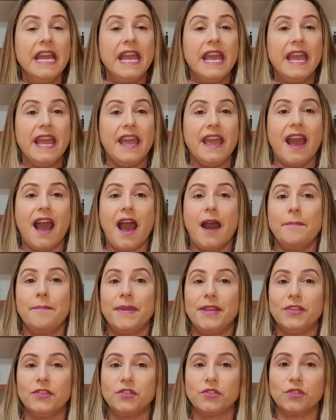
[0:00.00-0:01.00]
e a
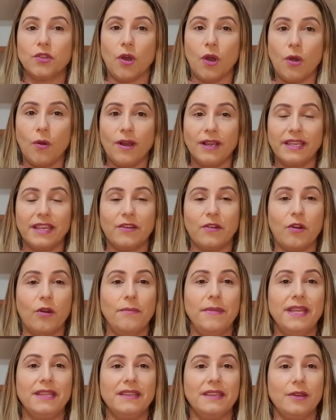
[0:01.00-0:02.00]
pessoa que
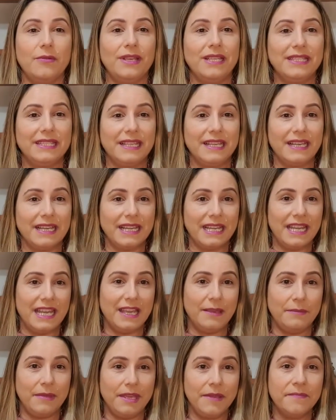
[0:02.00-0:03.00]
cometeu esse
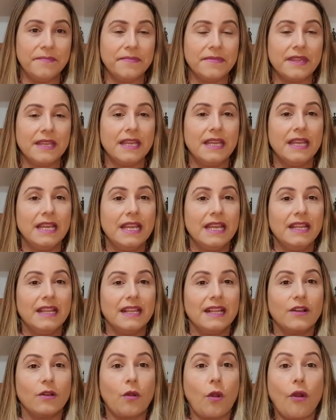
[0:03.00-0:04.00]
crime
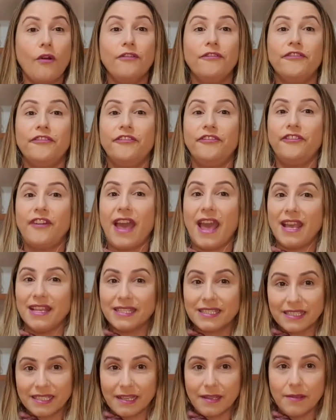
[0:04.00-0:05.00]

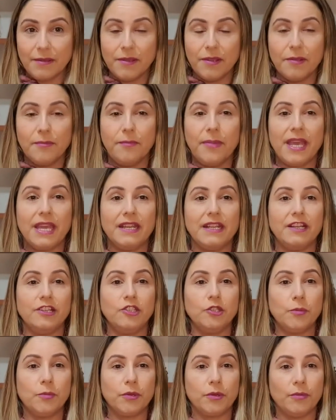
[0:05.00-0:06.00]
confesse
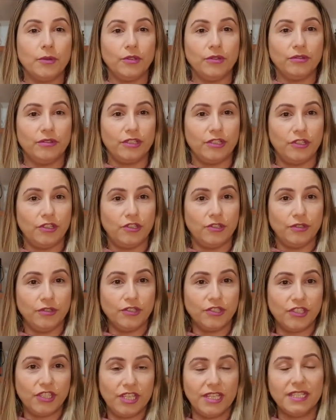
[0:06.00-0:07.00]
perante o promotor de
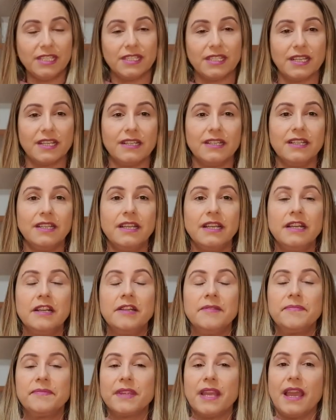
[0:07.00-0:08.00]
justiça
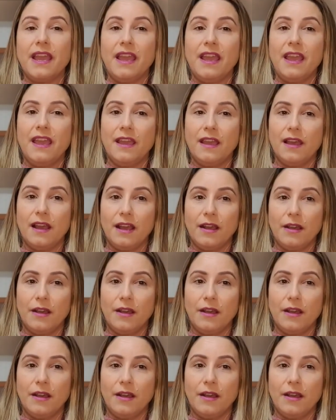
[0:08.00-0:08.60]
e